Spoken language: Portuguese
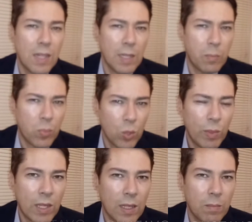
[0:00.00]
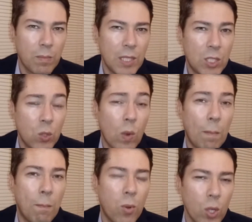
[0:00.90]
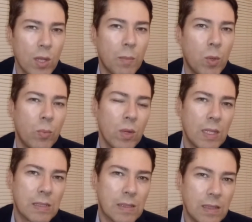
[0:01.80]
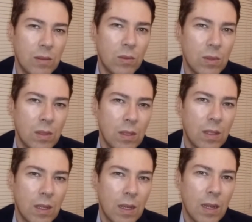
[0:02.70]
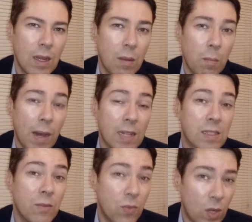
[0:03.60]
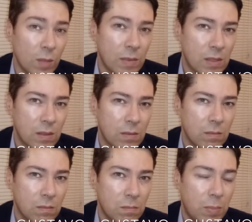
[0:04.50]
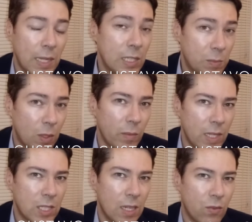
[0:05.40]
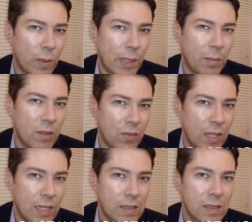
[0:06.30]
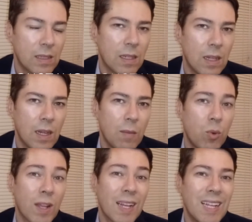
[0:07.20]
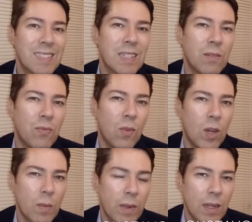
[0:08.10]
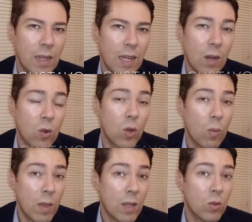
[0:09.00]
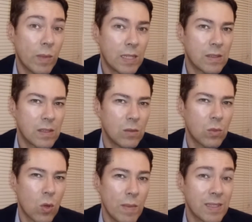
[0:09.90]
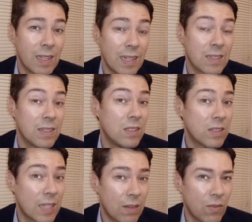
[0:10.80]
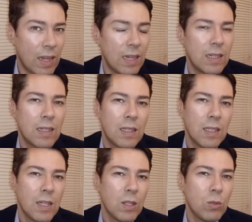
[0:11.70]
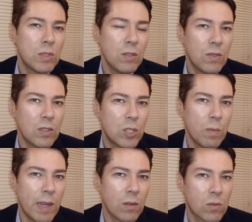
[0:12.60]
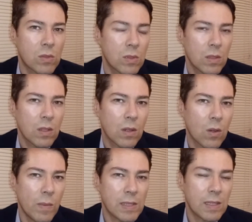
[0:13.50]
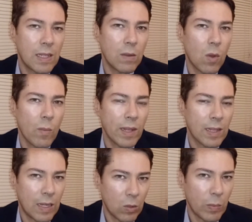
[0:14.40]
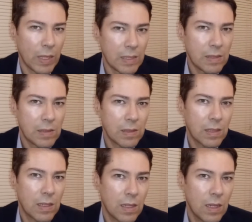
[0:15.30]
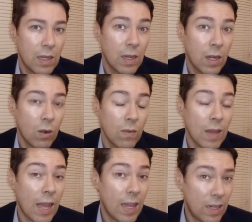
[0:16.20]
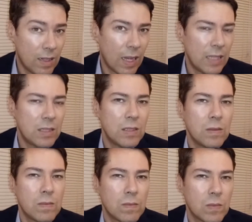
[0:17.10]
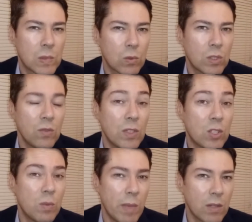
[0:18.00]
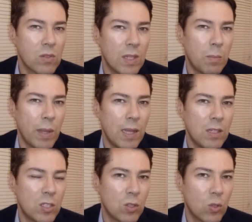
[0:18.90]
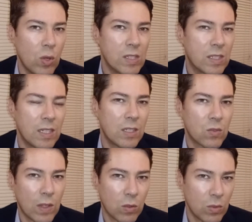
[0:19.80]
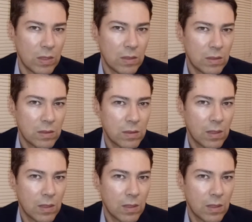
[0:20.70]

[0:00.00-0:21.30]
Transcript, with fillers: da República pediu o apoio da população para as reformas, principalmente a reforma da Previdência, porque dessa forma a economia do Brasil começaria a se destravar e os investimentos começariam a aumentar no país. Na realidade, os investimentos dependem de dois grandes fatores.